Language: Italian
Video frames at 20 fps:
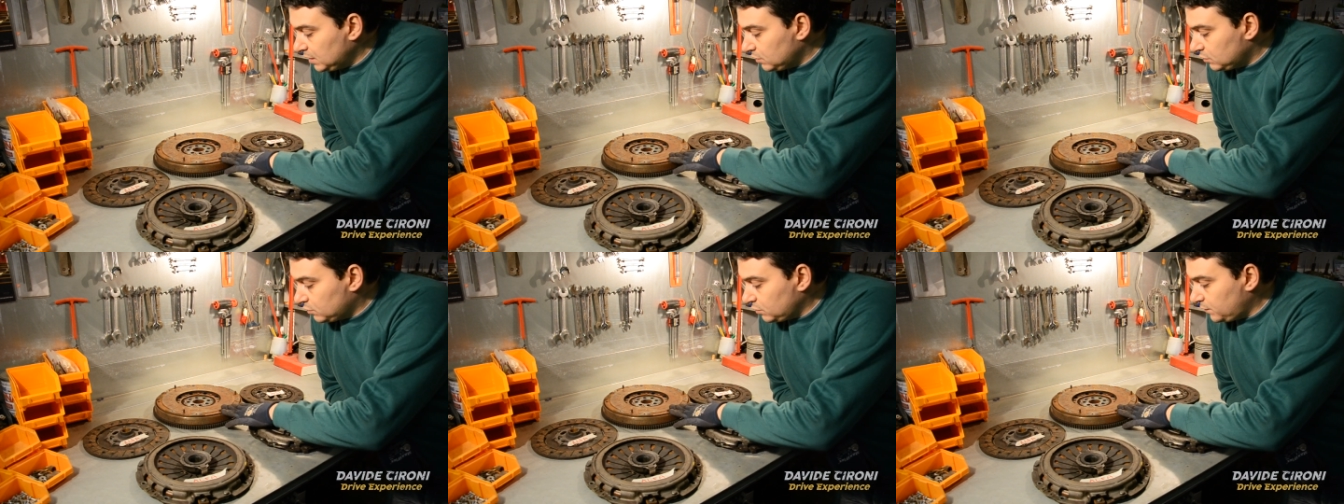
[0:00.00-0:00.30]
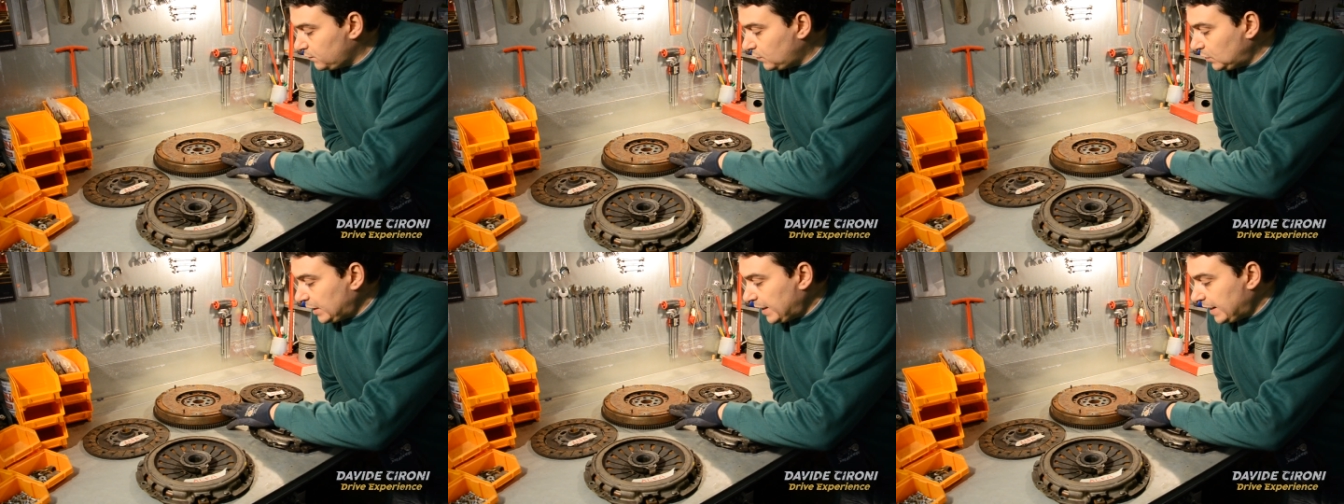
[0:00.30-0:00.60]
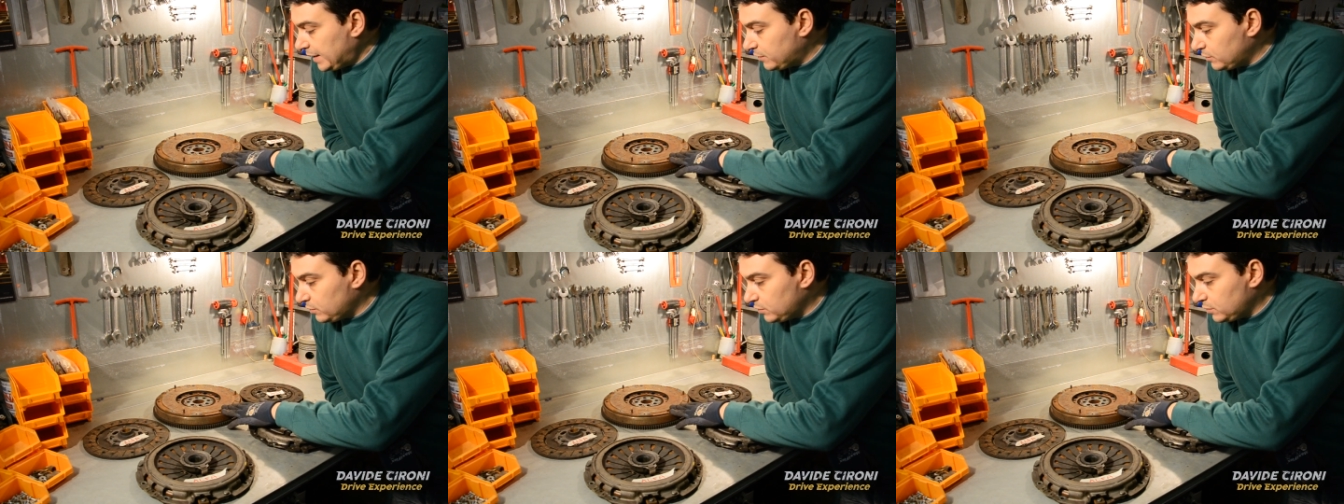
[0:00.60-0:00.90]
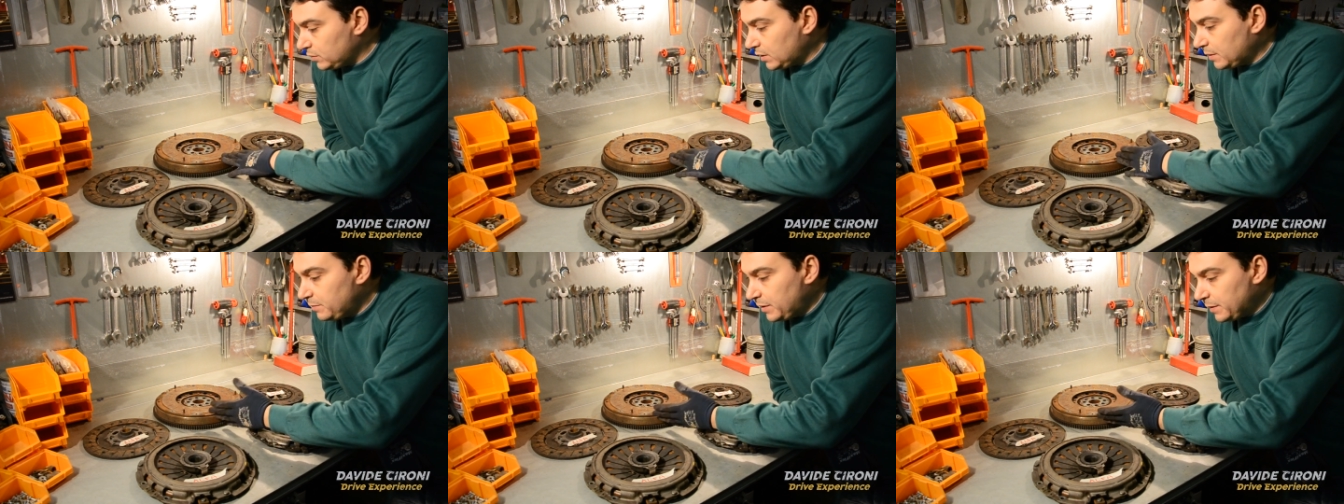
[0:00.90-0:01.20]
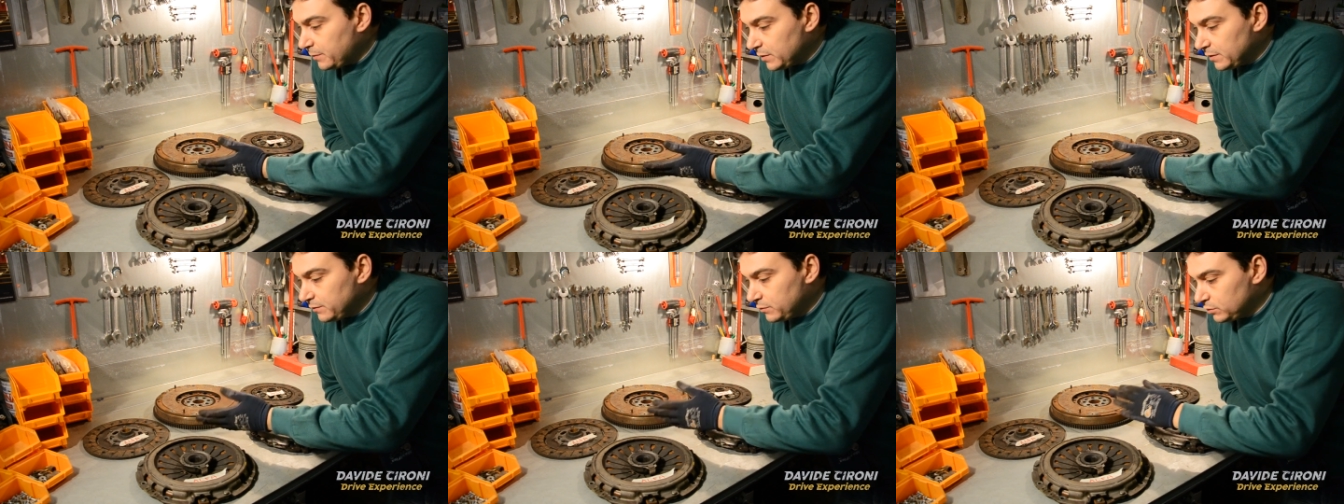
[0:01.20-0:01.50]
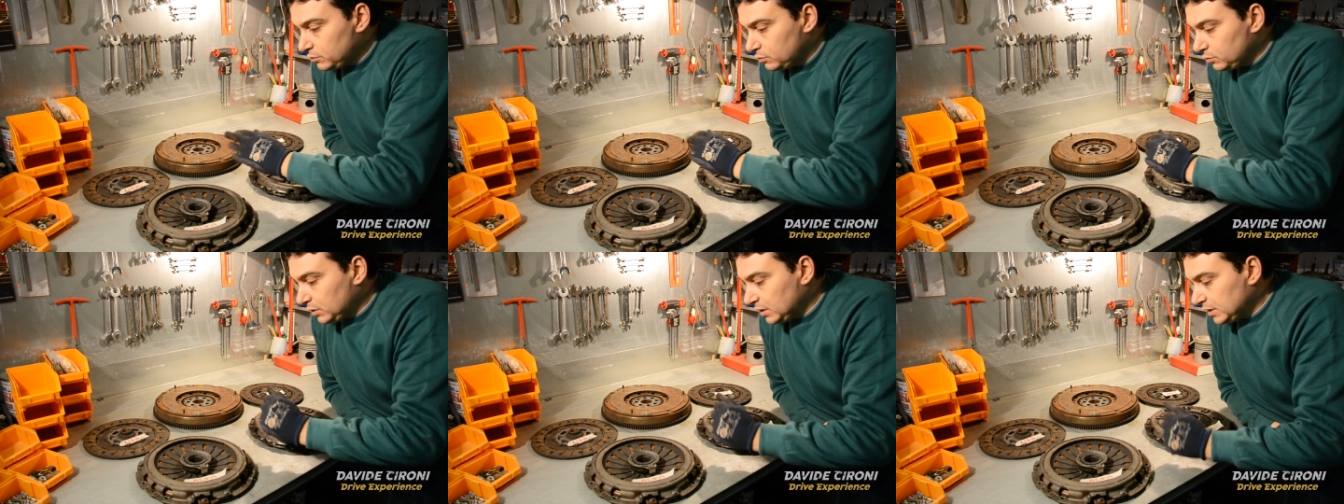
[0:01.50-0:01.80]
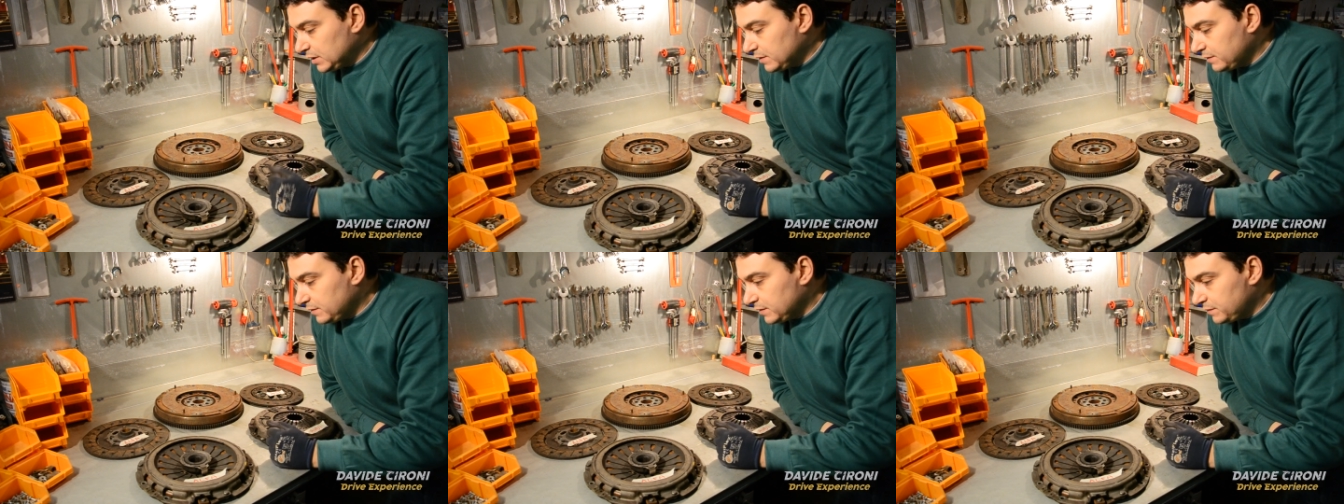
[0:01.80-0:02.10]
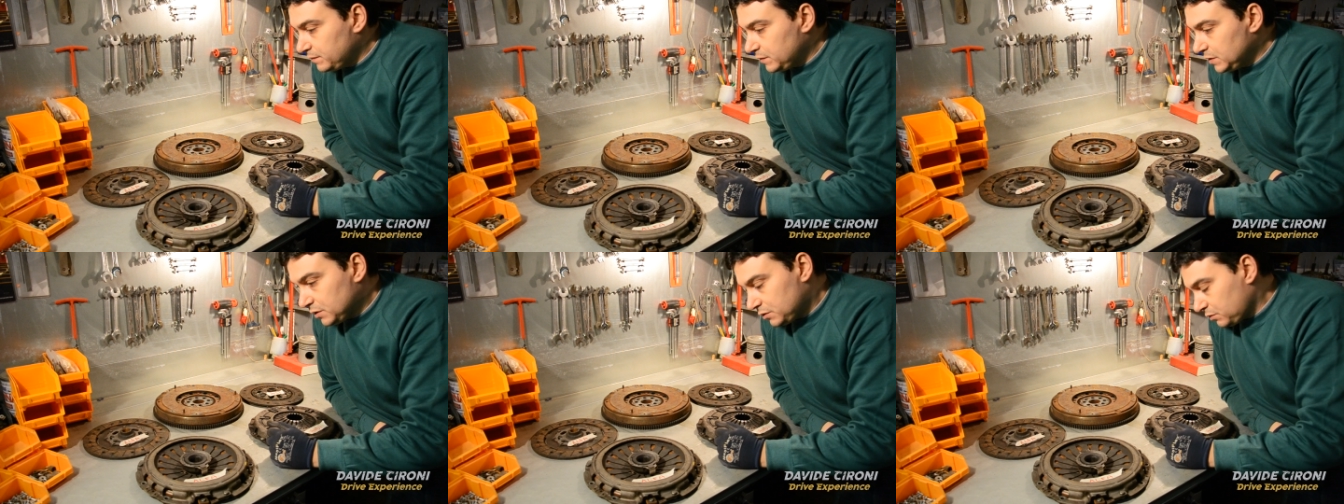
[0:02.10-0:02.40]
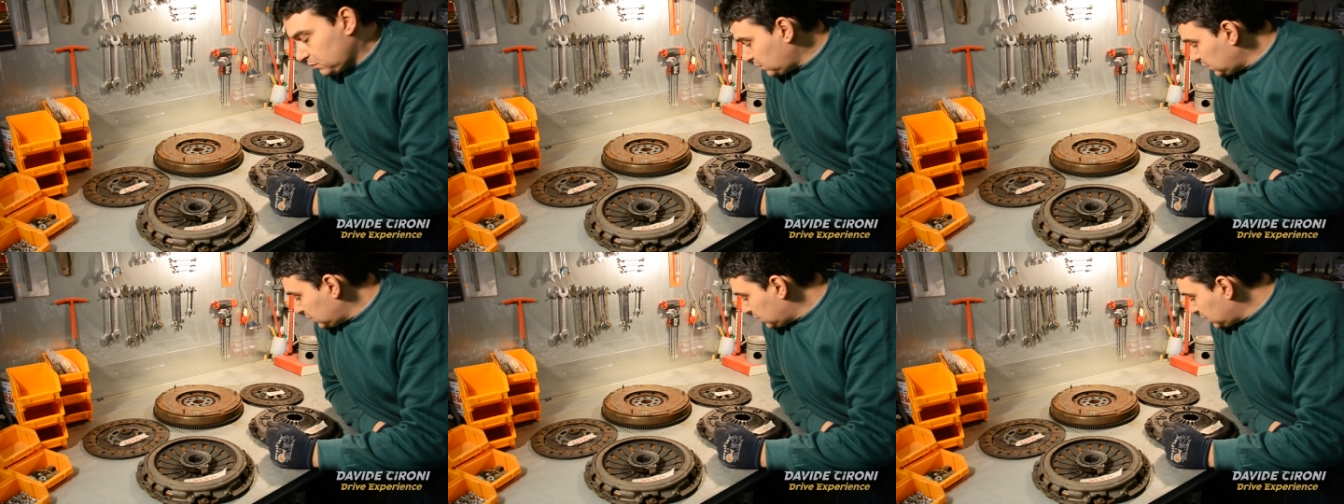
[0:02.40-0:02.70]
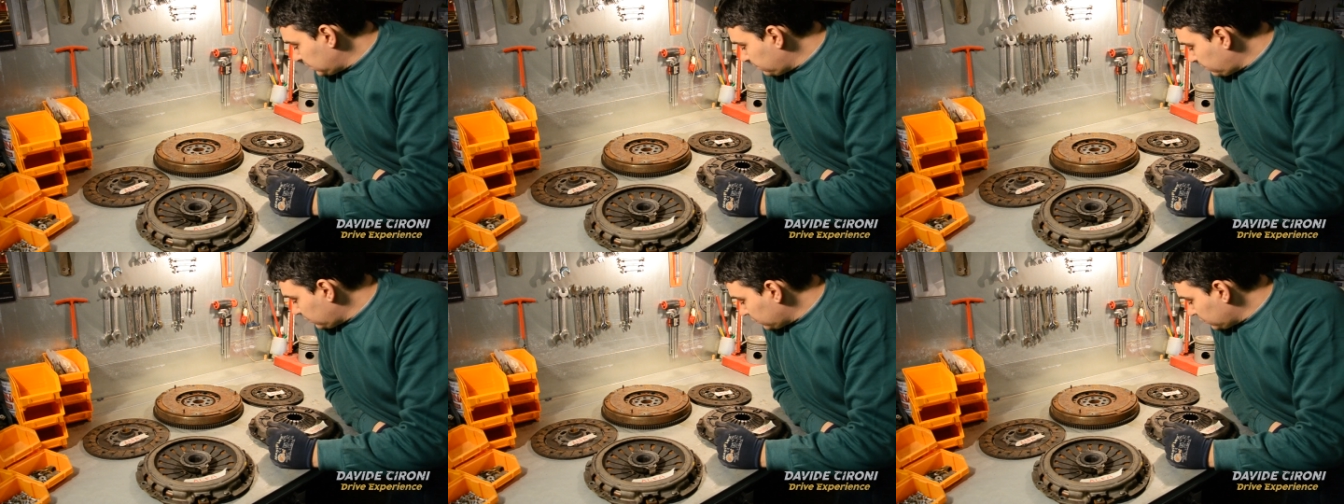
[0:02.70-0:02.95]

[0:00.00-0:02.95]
Sul volano abbiamo la fortuna di aver visto che si